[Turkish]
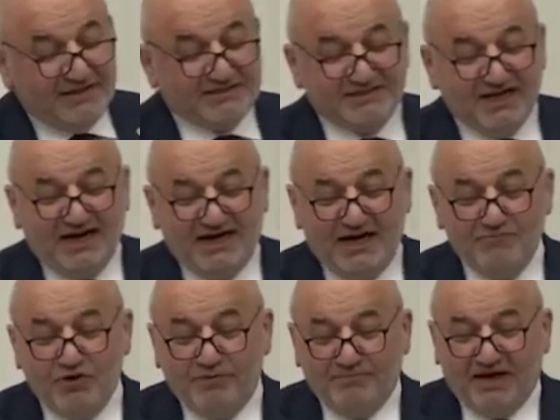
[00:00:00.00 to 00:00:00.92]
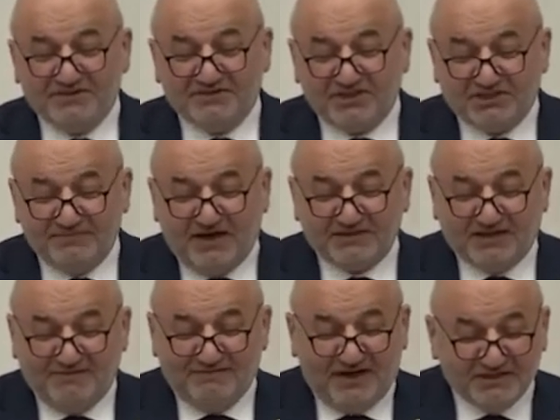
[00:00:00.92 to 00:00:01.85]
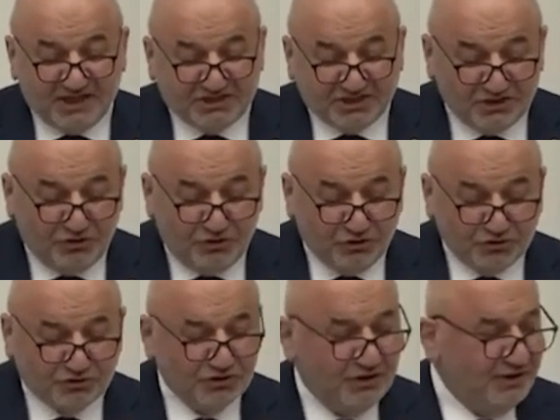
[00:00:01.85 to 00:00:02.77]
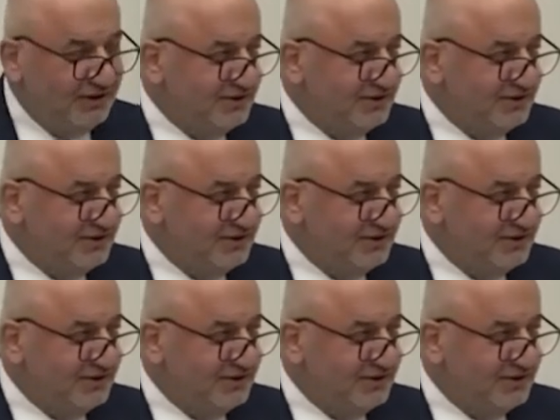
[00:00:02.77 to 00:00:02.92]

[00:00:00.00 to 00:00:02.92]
İsrail'e mühimmat taşımaktan vazgeçin diyoruz.